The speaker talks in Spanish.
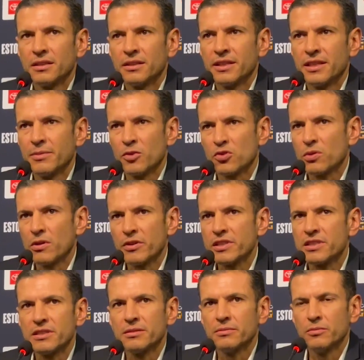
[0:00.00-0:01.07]
Tenemos
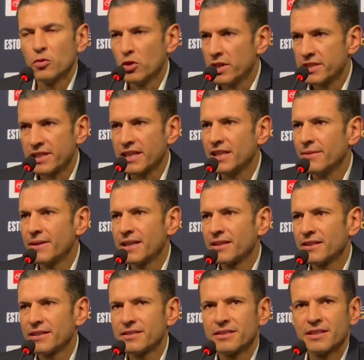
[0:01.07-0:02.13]
jugadores muy
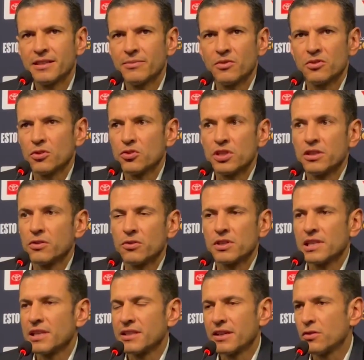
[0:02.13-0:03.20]
desequilibrantes, tenemos dos centros
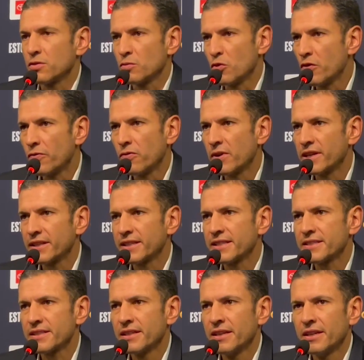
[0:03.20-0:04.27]
delanteros muy
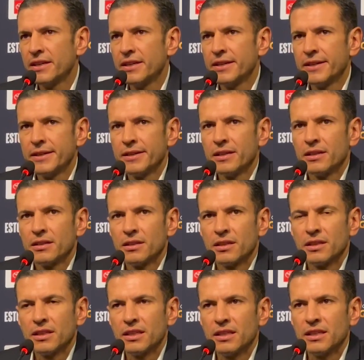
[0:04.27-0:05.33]
fuertes.
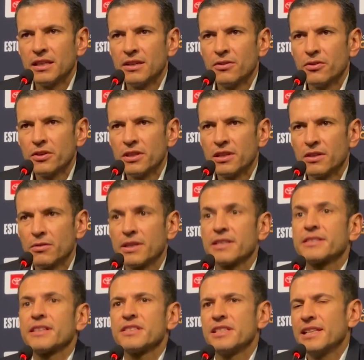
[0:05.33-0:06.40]
Y, hoy creo que
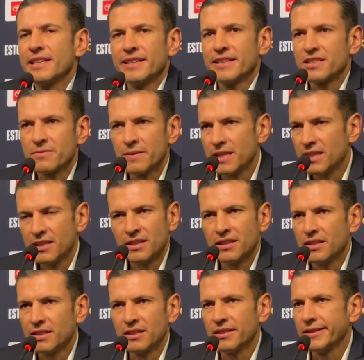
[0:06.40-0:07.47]
hasta chilenas vi
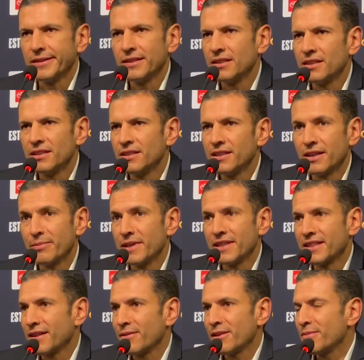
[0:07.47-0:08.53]
y, y
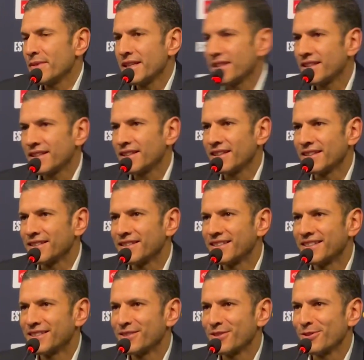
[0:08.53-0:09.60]
lamentablemente
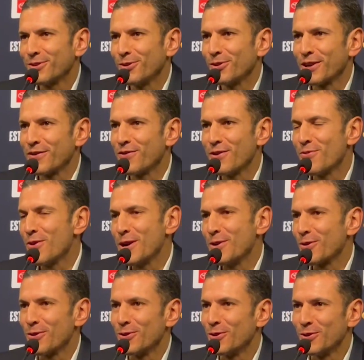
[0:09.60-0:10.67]
todo lo que fue bueno
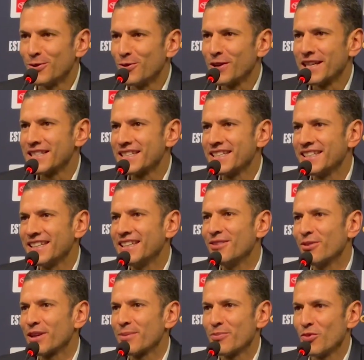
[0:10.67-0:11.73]
con Honduras y, lo
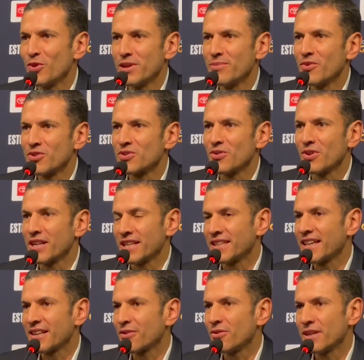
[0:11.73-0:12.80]
que pudimos
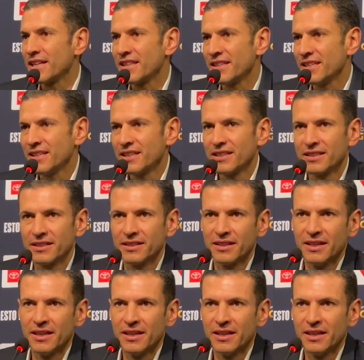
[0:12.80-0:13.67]
concretar con Haití, que,